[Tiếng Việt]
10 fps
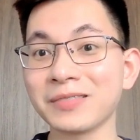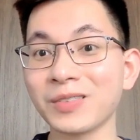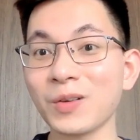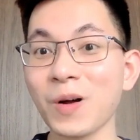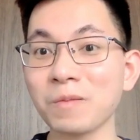
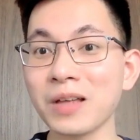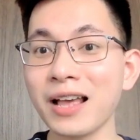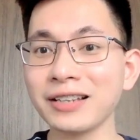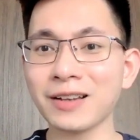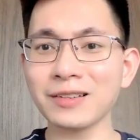Đúng không?
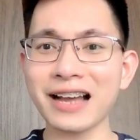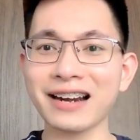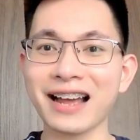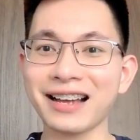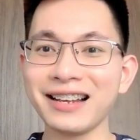Rõ ràng
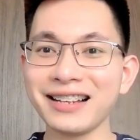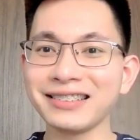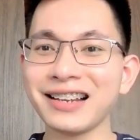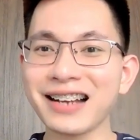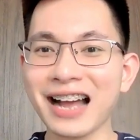là
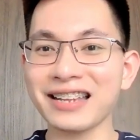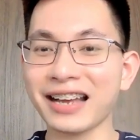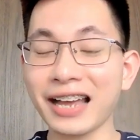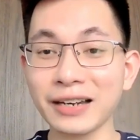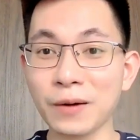tất cả những cái
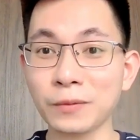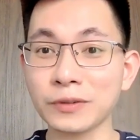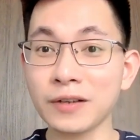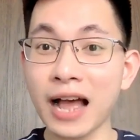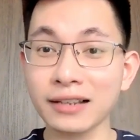hành động
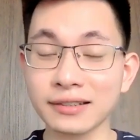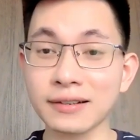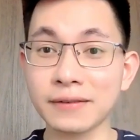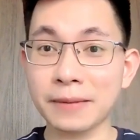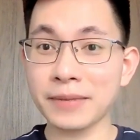giữa A
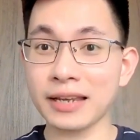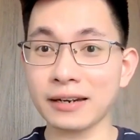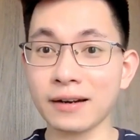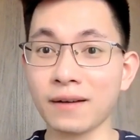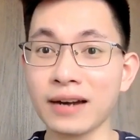Sử và Mị
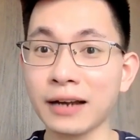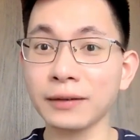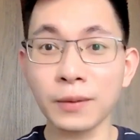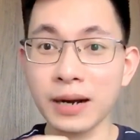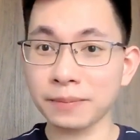nó đang
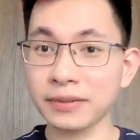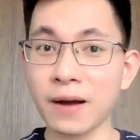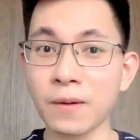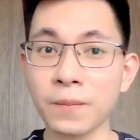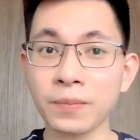đối lập
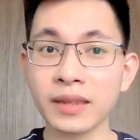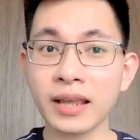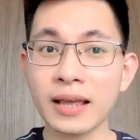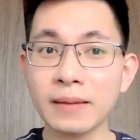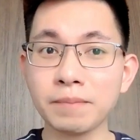nhau
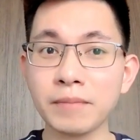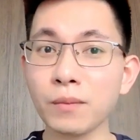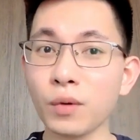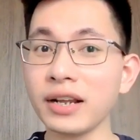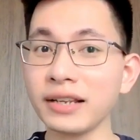mị
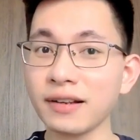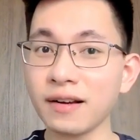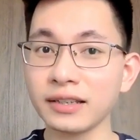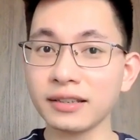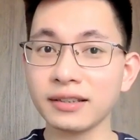muốn đi
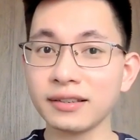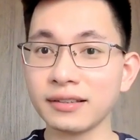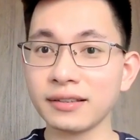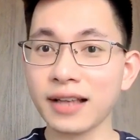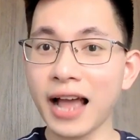chơi
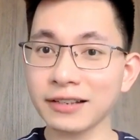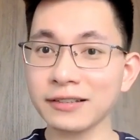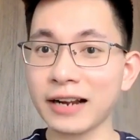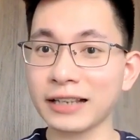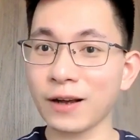a
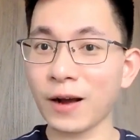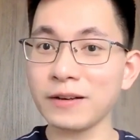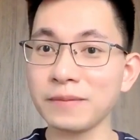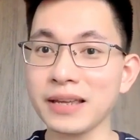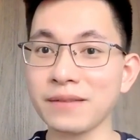sử lại trói
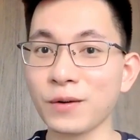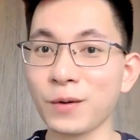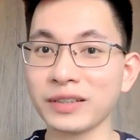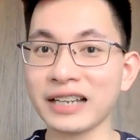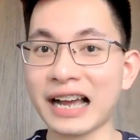đứng mị vào
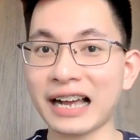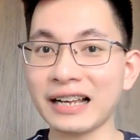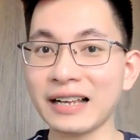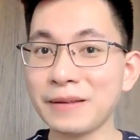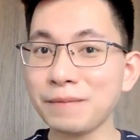cột nhà
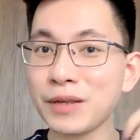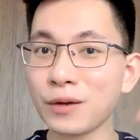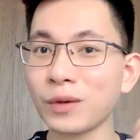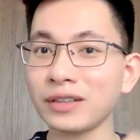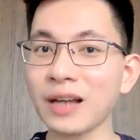mị
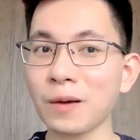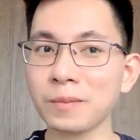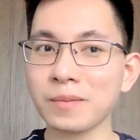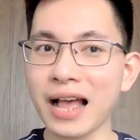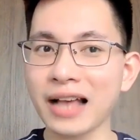quấn tóc
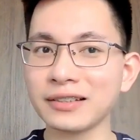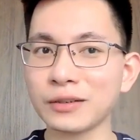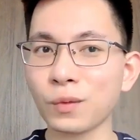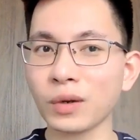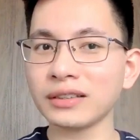a
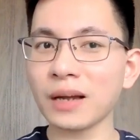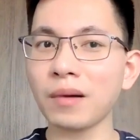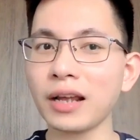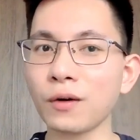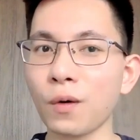sử quấn tóc
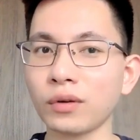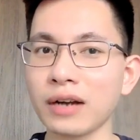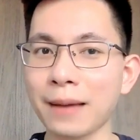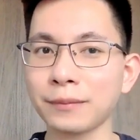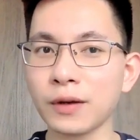lên cột
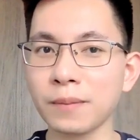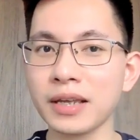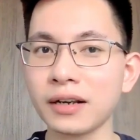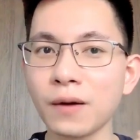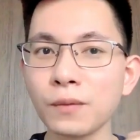làm cho
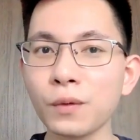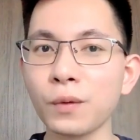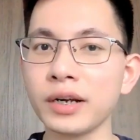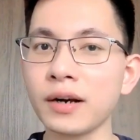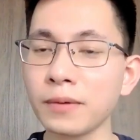mị không
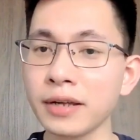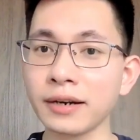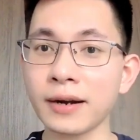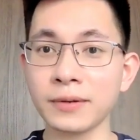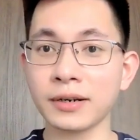cúi không nghiêng
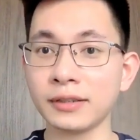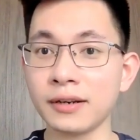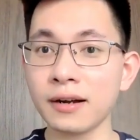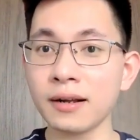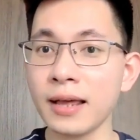đầu được
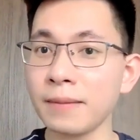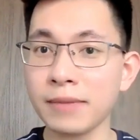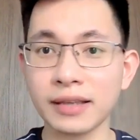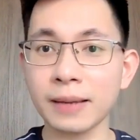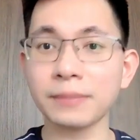nữa
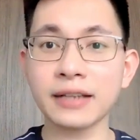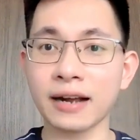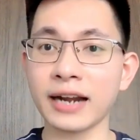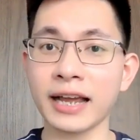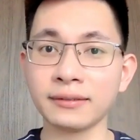mị thắp
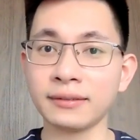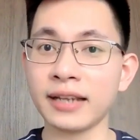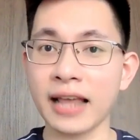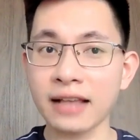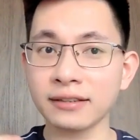sáng đèn
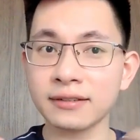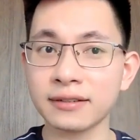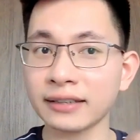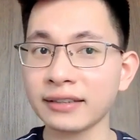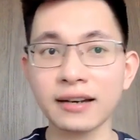thì a sử
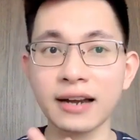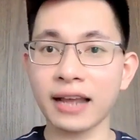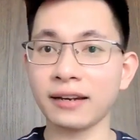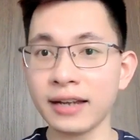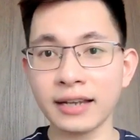đã tắt
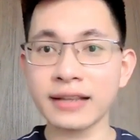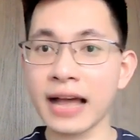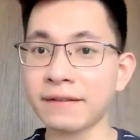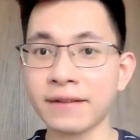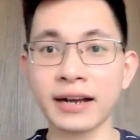đèn đi
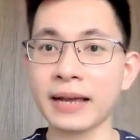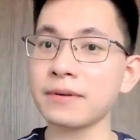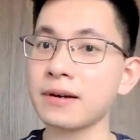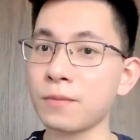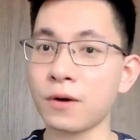ra và khép
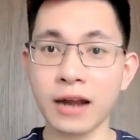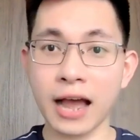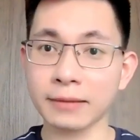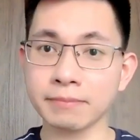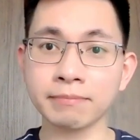cửa buồng
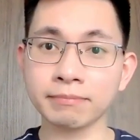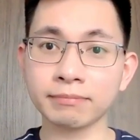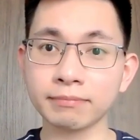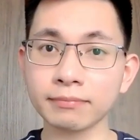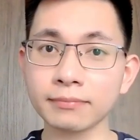lại
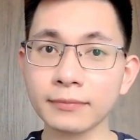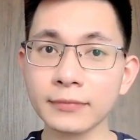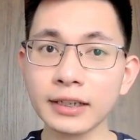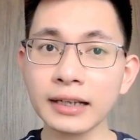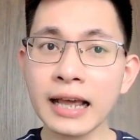
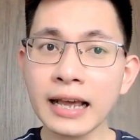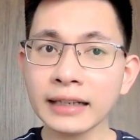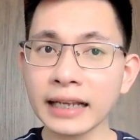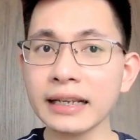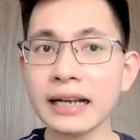
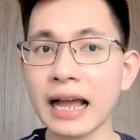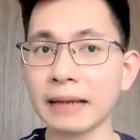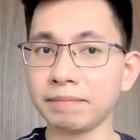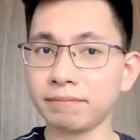thế thì là